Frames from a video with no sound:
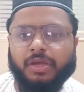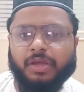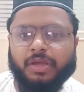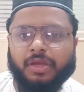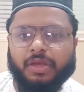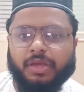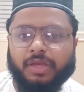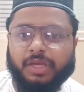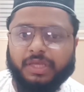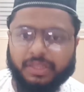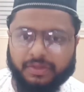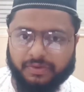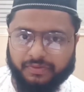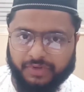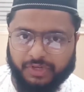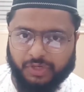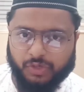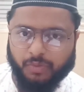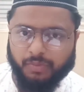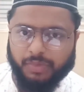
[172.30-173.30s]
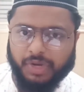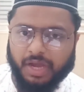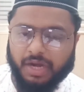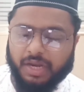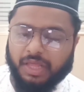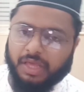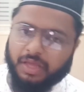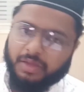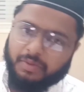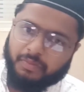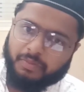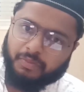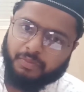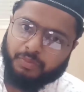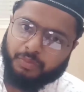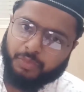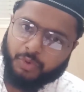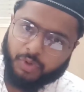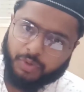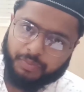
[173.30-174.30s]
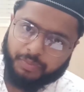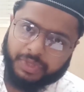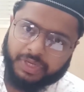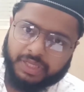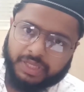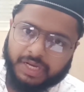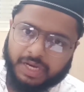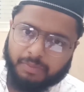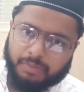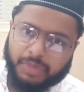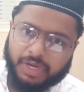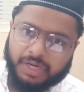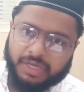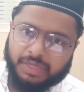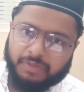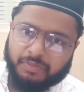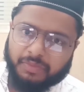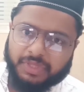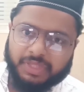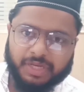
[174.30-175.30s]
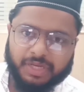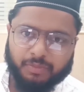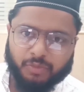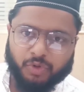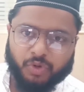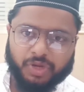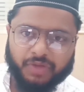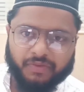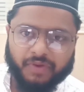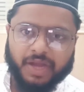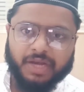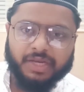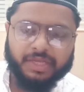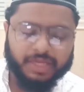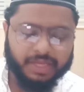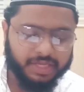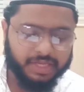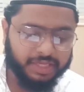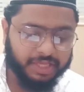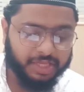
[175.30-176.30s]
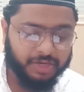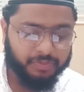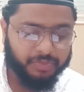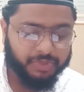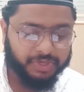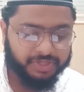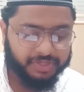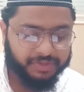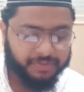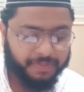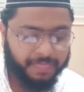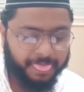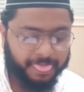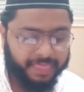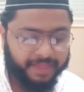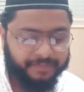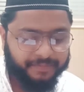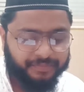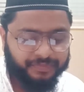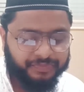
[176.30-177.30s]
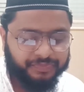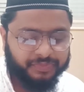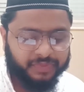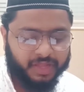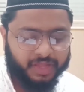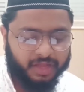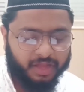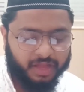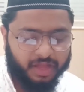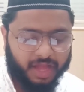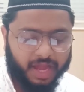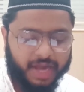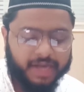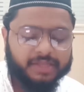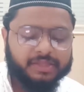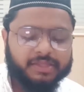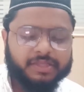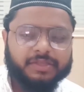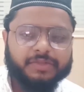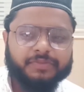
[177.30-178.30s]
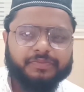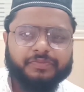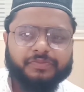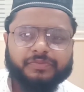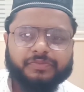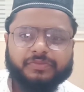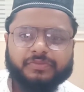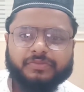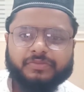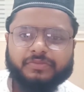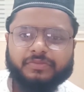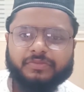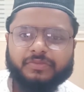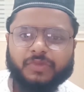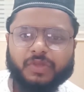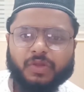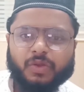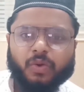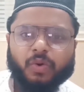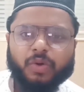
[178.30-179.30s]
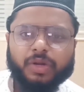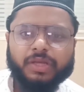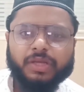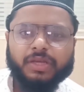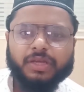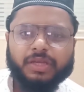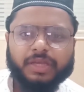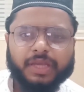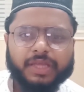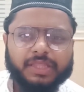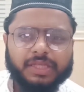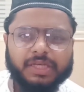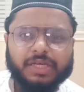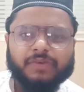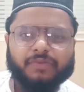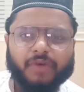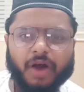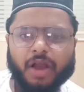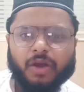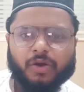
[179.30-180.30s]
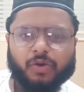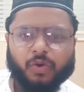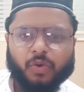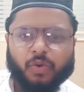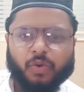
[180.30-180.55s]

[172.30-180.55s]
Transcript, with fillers: இதை விட்டோம்னாலே ஒரு பெரிய மன நிம்மதி நம்மளுடைய வாழ்க்கையில ஏற்படுது அடுத்தது ஒரு எதுக்கு வாழ்றோம்